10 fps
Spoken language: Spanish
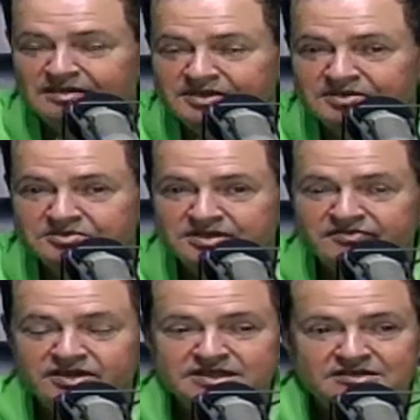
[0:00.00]
Aveo, se
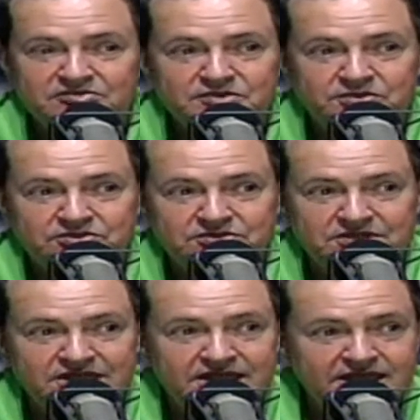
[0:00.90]
fue a San Luis
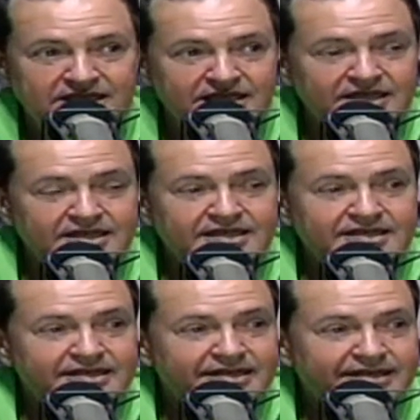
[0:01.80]
Potosí.
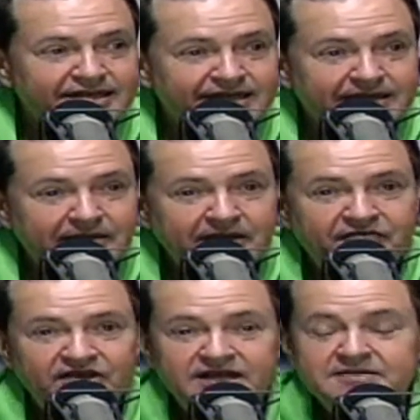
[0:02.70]
Eh, en
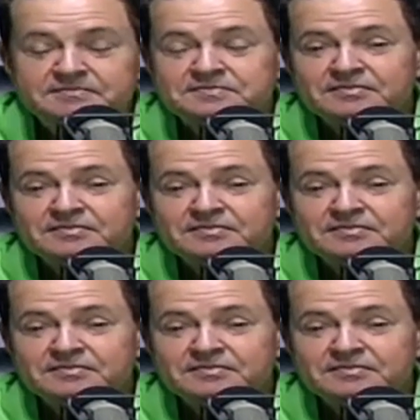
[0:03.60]
fin,